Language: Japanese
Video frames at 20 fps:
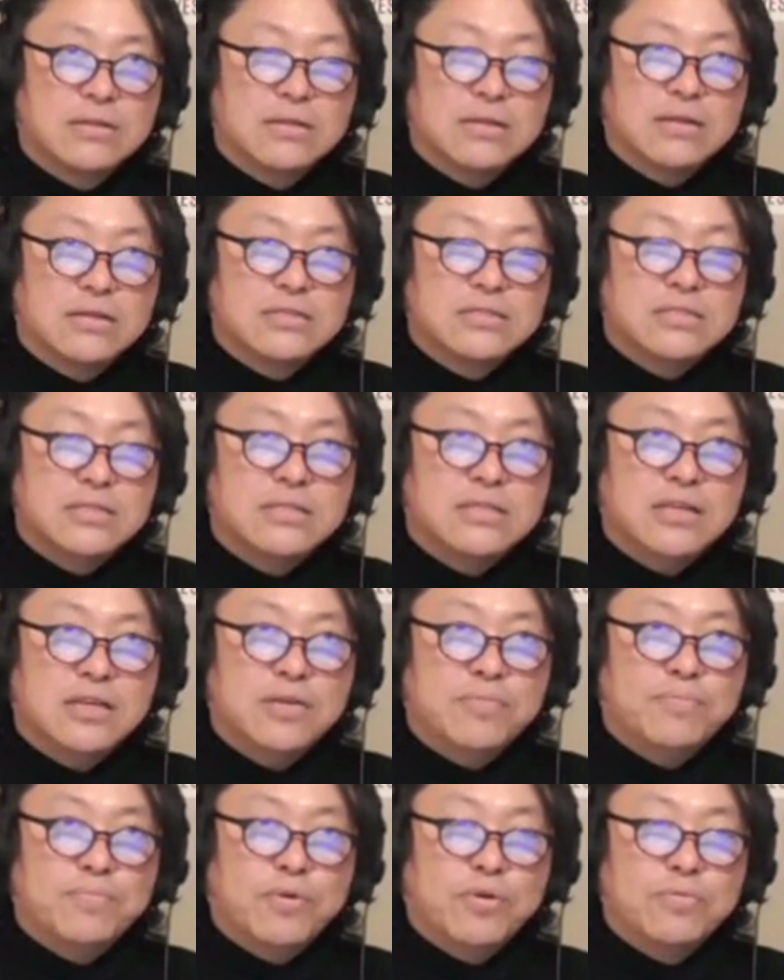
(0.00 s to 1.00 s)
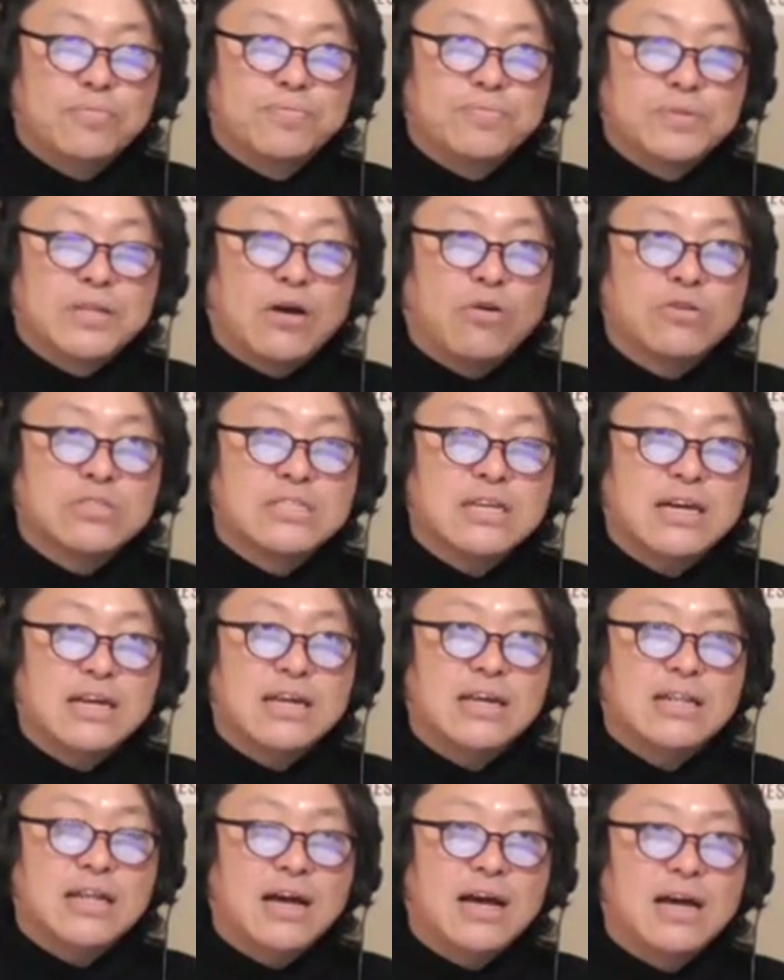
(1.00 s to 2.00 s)
シティポップだからお
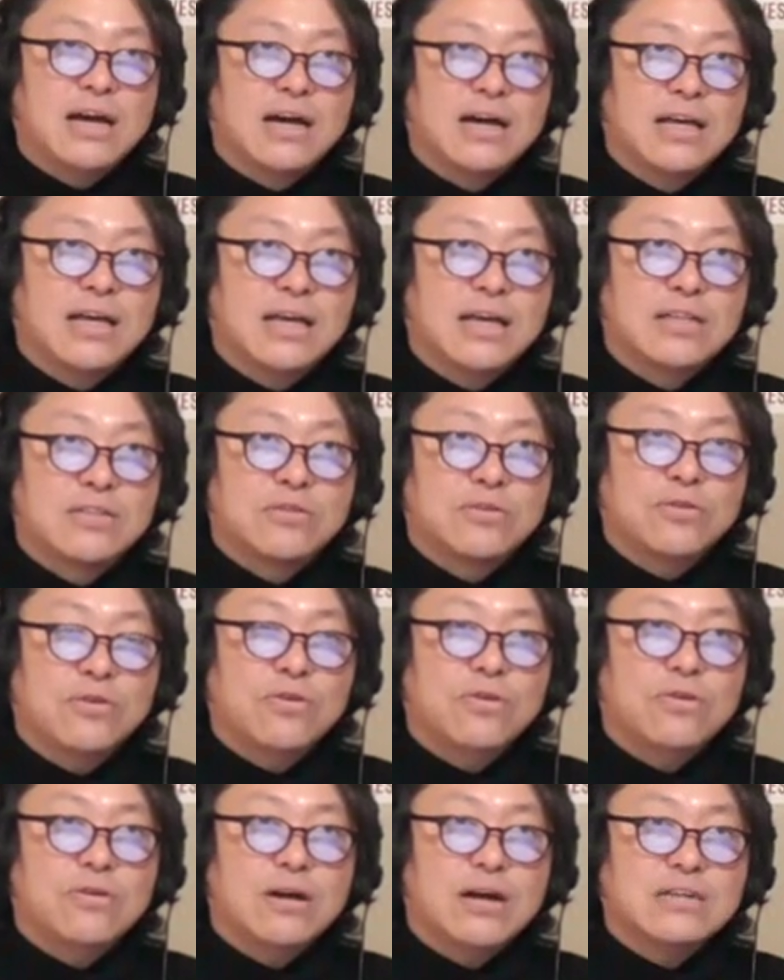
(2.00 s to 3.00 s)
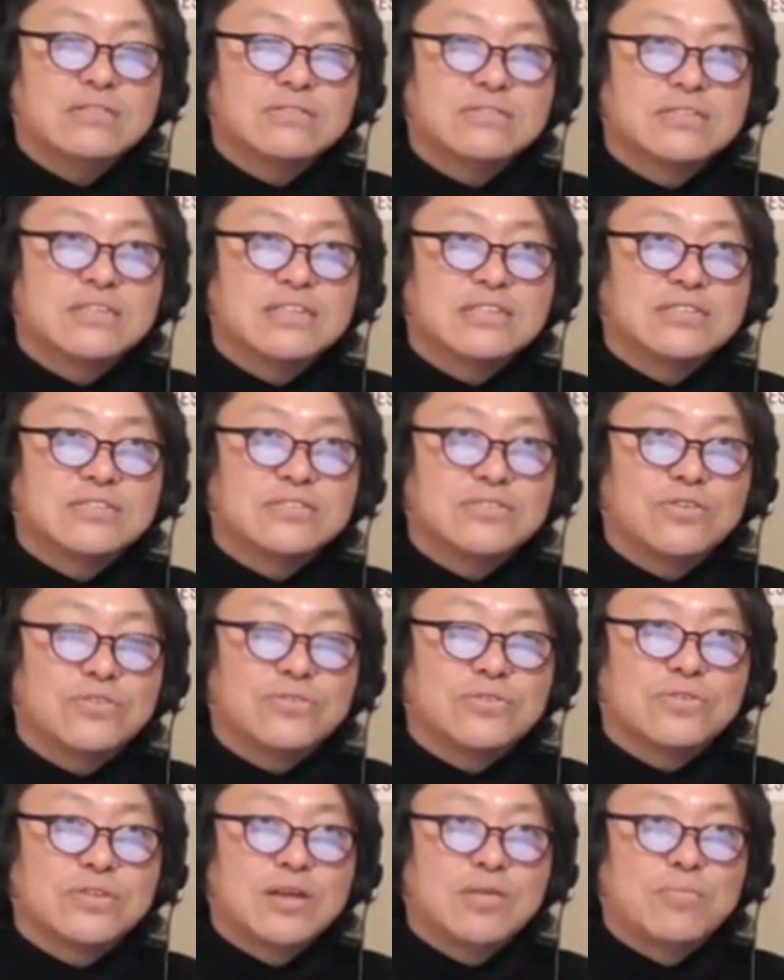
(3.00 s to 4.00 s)
しゃれな、えーと、と洋楽聴く
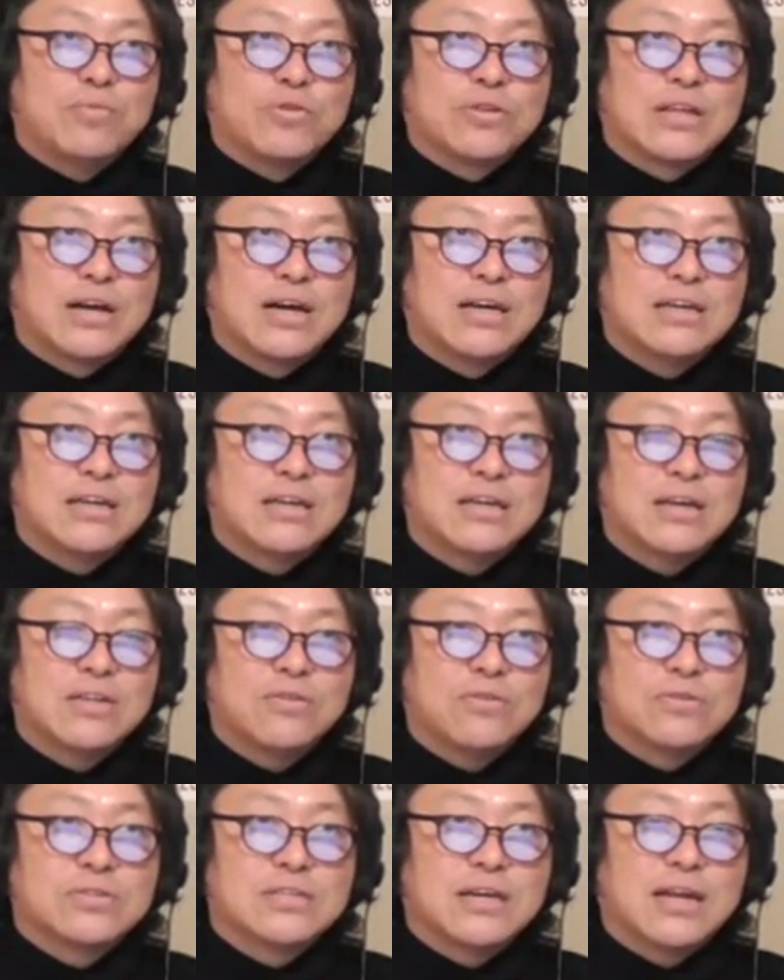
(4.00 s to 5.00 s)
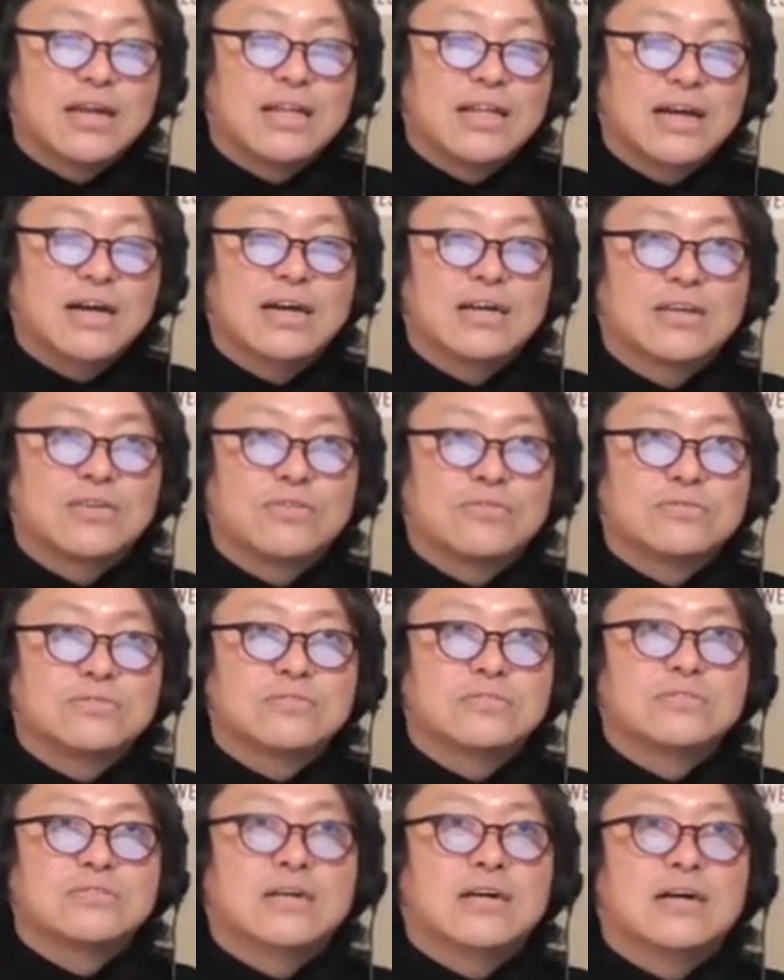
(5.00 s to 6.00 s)
ほどでもないけどおしゃれな
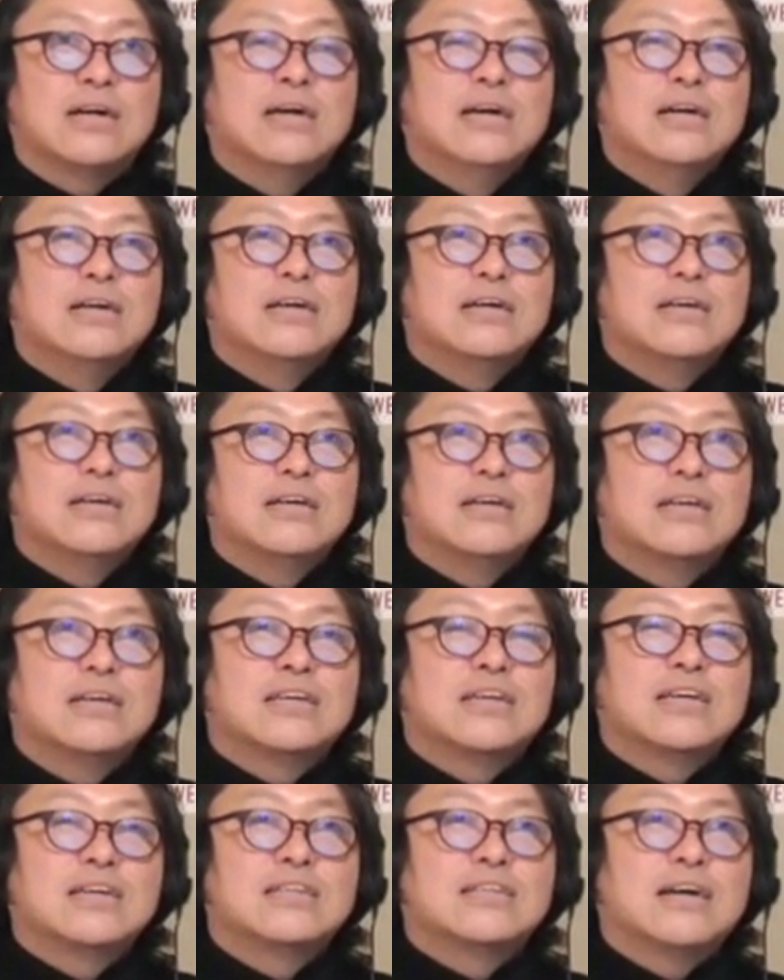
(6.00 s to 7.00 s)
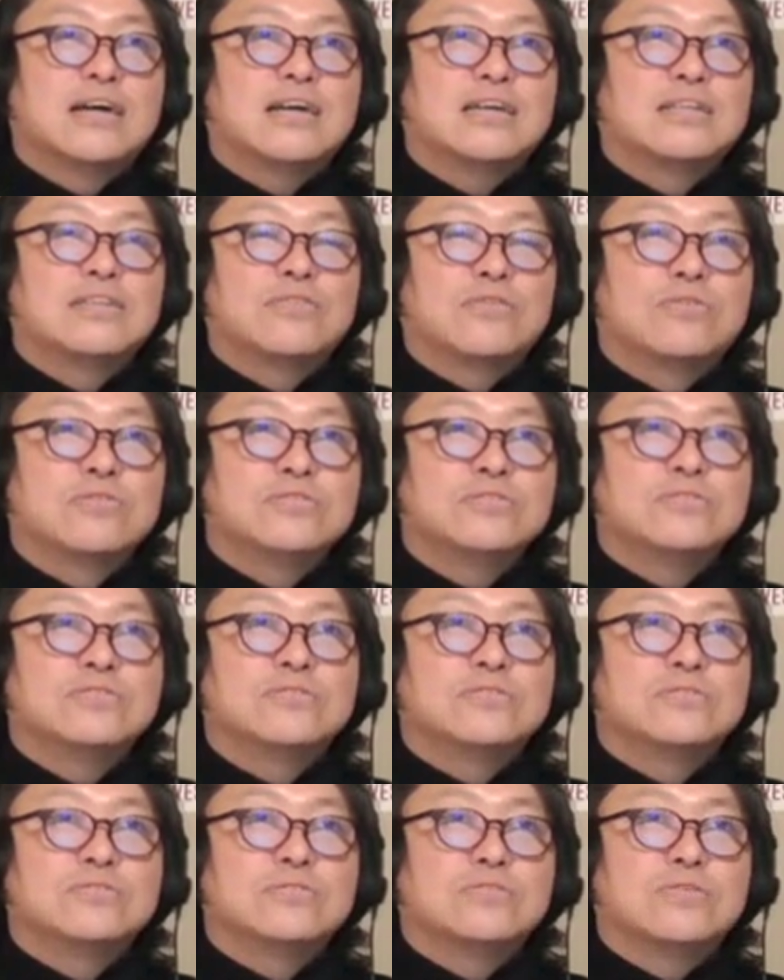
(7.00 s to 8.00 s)
曲が聞きたいとい
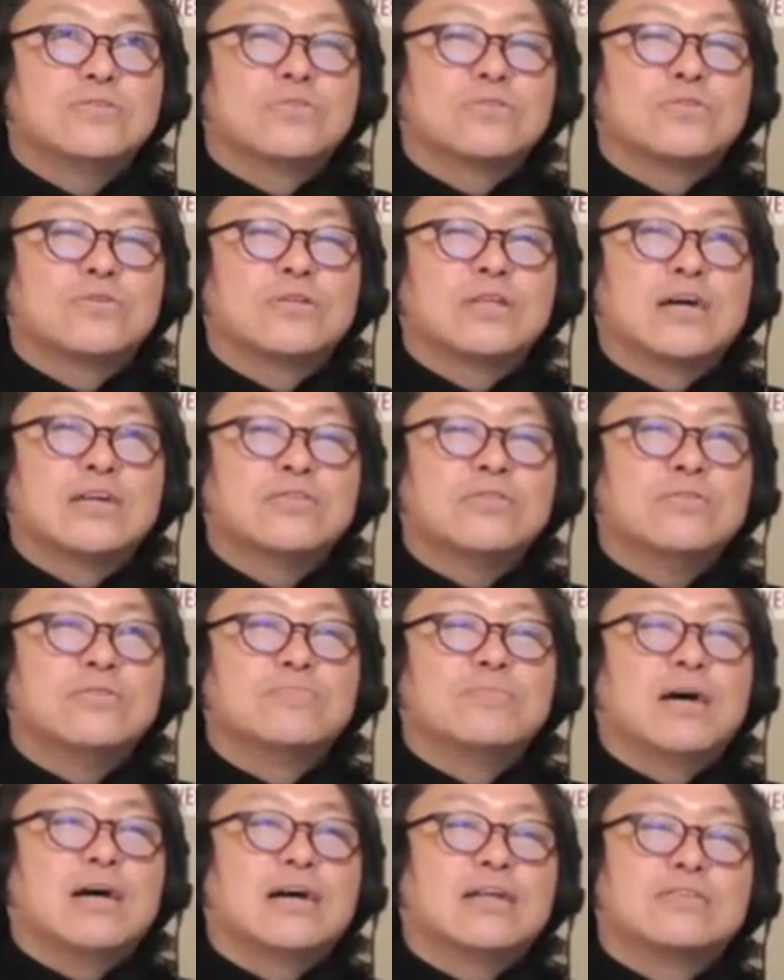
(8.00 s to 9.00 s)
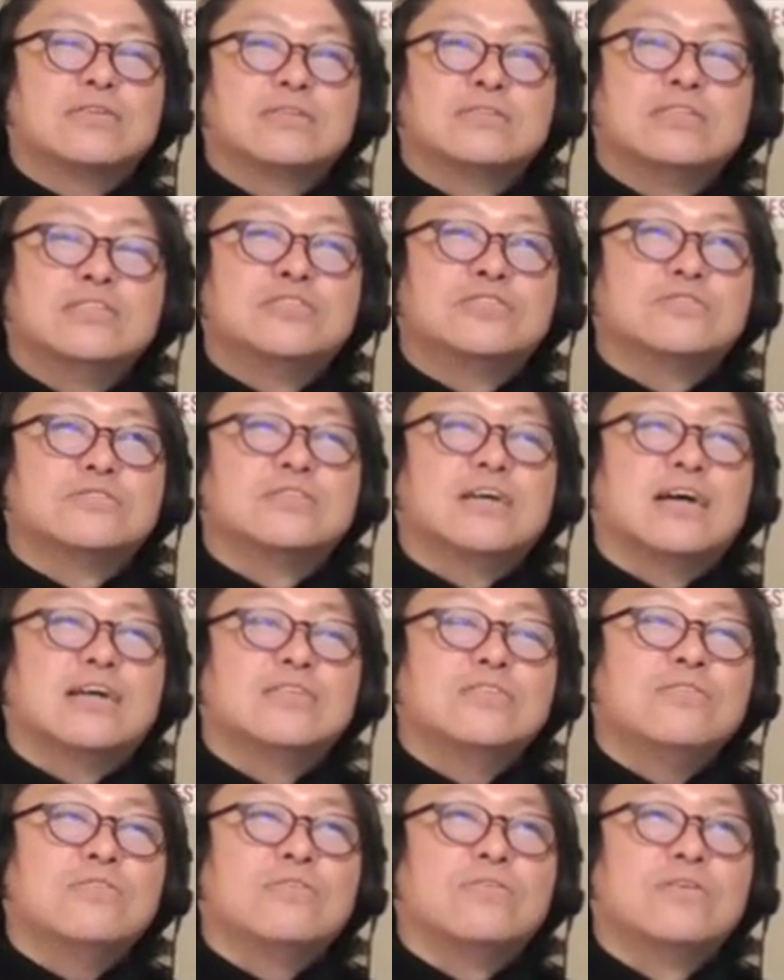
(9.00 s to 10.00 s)
う大人の、まあ、20
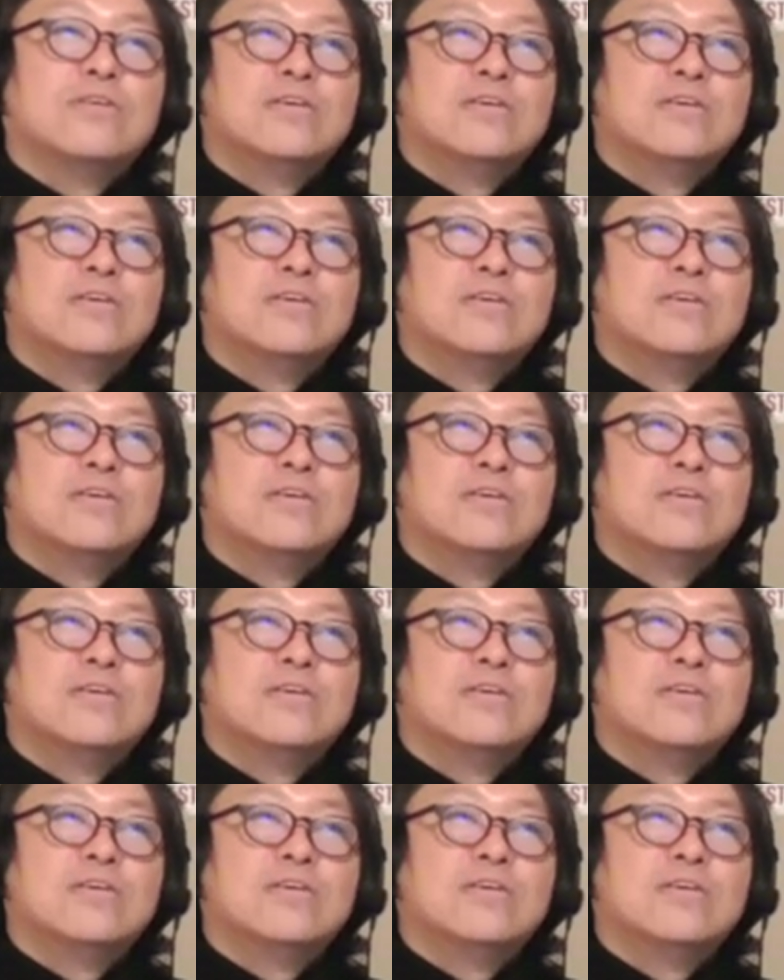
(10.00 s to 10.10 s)
代の